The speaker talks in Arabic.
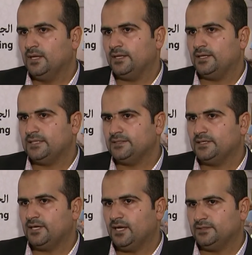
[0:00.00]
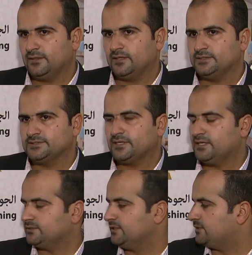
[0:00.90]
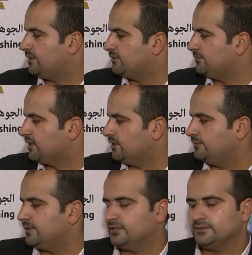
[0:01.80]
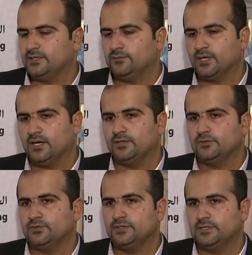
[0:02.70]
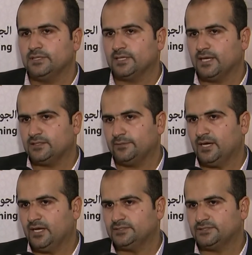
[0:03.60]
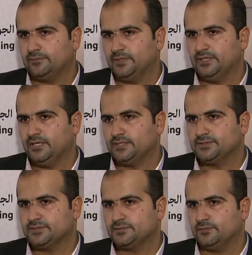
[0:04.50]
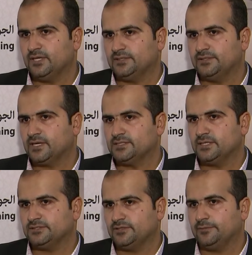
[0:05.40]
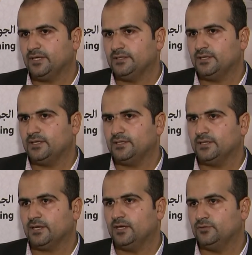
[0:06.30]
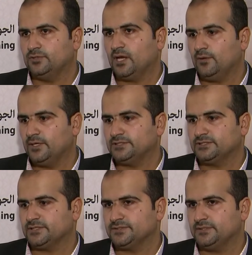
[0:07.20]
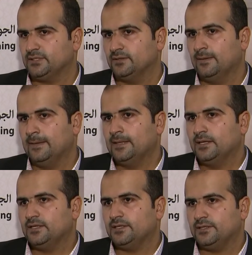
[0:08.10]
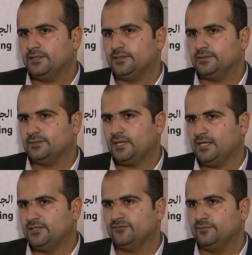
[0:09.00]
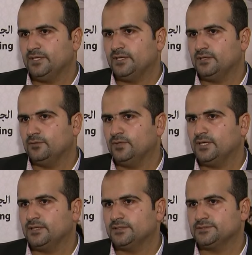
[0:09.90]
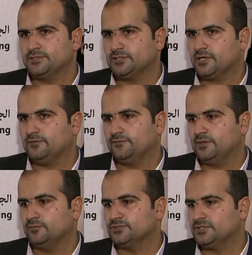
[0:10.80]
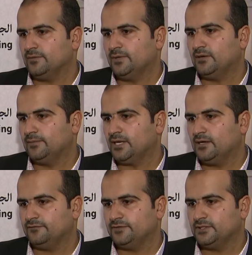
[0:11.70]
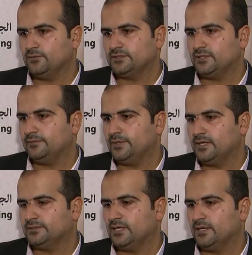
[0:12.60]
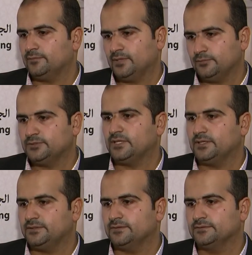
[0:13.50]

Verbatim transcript: آه، لدينا أحدث الإصدارات كتاب المرأة الإماراتية والقانون للكاتبة عائشة المحياس وهي دراسة اجتماعية لقانون الأحوال الشخصية آه، الهدف منها هو استشراف للمستقبل المرأة في دولة الإمارات العربية المتحدة